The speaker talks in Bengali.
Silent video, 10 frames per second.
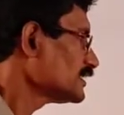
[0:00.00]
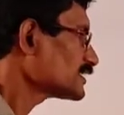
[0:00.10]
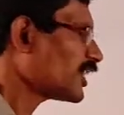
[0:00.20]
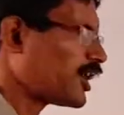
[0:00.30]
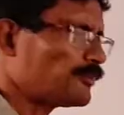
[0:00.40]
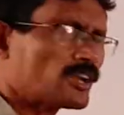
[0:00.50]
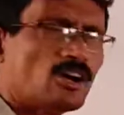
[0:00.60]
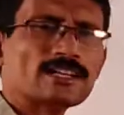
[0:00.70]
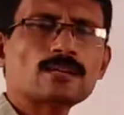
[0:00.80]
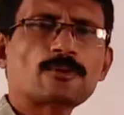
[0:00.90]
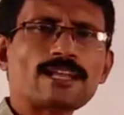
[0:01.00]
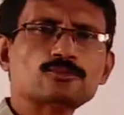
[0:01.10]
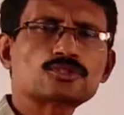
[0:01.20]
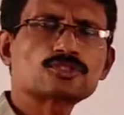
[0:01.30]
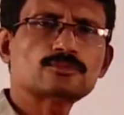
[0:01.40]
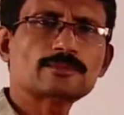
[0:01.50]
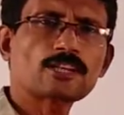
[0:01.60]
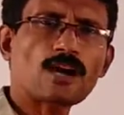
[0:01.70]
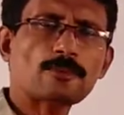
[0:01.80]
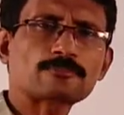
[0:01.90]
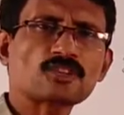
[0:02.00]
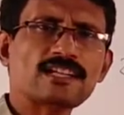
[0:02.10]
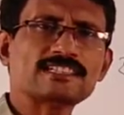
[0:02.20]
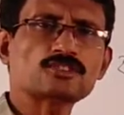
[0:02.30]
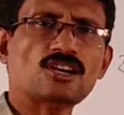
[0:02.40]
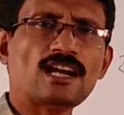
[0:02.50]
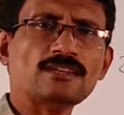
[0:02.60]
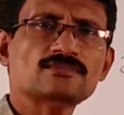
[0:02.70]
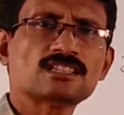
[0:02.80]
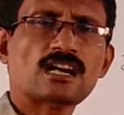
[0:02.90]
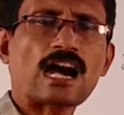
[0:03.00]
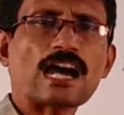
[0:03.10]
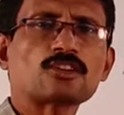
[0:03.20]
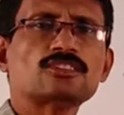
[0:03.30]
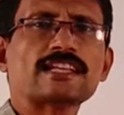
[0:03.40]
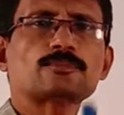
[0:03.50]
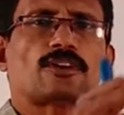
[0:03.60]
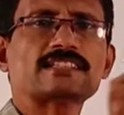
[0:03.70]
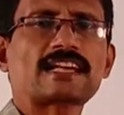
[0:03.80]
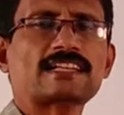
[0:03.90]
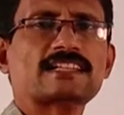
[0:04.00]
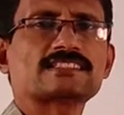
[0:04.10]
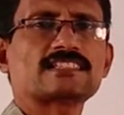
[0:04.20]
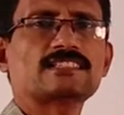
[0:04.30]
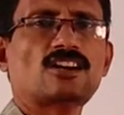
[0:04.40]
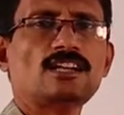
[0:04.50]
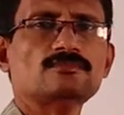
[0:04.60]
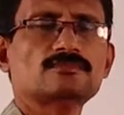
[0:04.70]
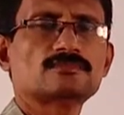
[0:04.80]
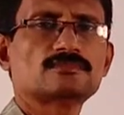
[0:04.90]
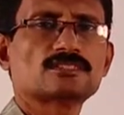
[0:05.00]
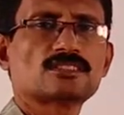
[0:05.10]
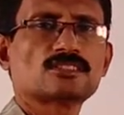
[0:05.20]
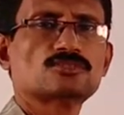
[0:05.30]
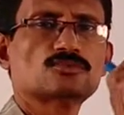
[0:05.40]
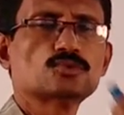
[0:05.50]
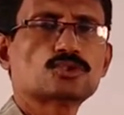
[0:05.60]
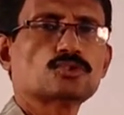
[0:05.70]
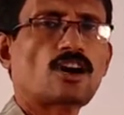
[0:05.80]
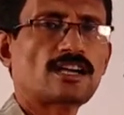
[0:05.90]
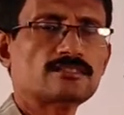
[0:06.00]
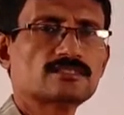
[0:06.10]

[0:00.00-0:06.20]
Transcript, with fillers: তাহলে অবরোহণের ফলে উচ্চভূমি ক্ষয়প্রাপ্ত হয়ে নিচু হয় আরোহণের ফলে দেখা যাচ্ছে কি হয় উঁচু হয়